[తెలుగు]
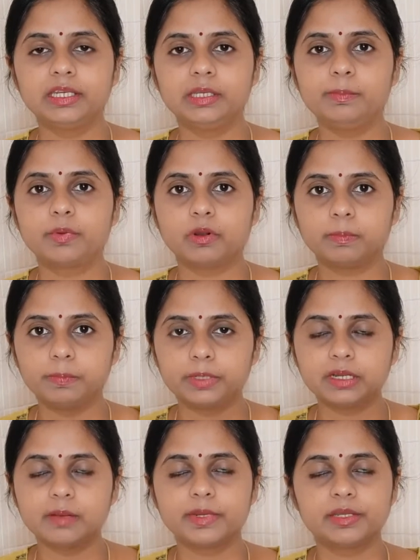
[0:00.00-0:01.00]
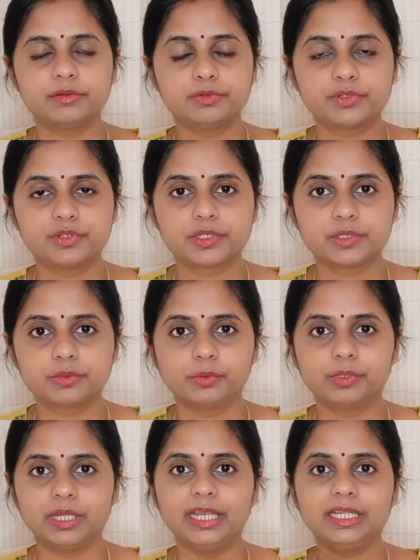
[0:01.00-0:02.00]
ఆయిల్ని ప్రాపర్గా మనం యూస్ చేస్తూ
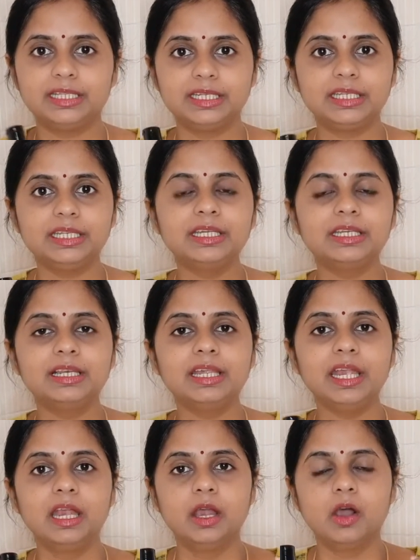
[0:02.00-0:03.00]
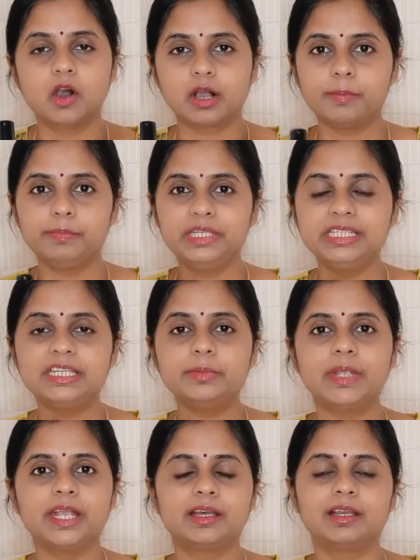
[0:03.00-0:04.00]
ఉంటే ఇది నియర్లీ ఒక
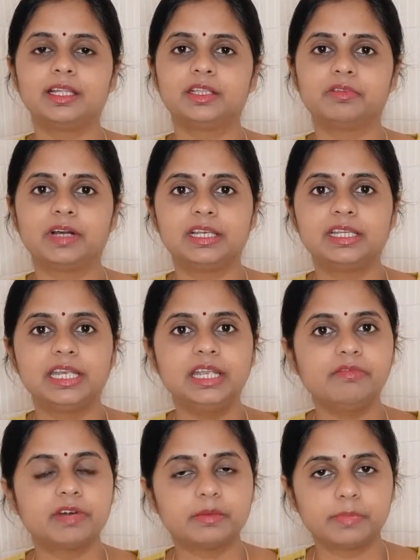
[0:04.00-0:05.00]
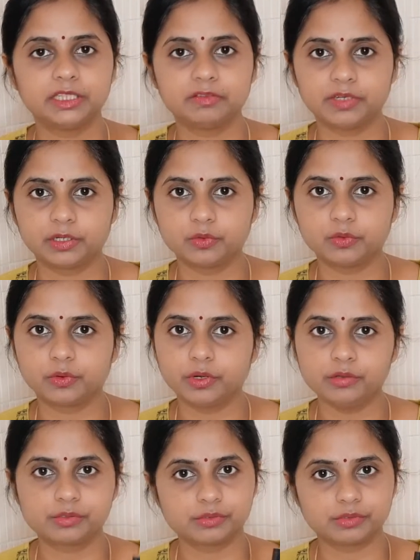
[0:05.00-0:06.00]
మీడియం హెయిర్ లెంత్ వాళ్ళకి వన్ మంత్ వరకు
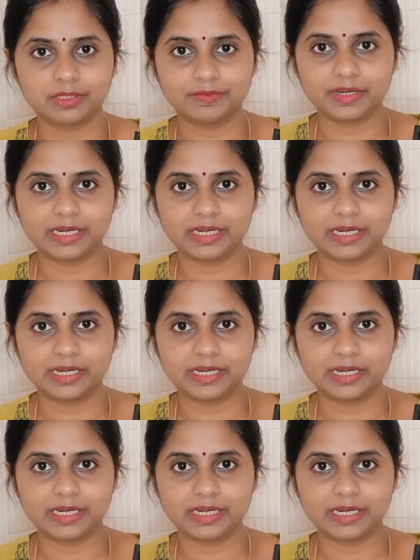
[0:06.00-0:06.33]
కూడా వస్తుంది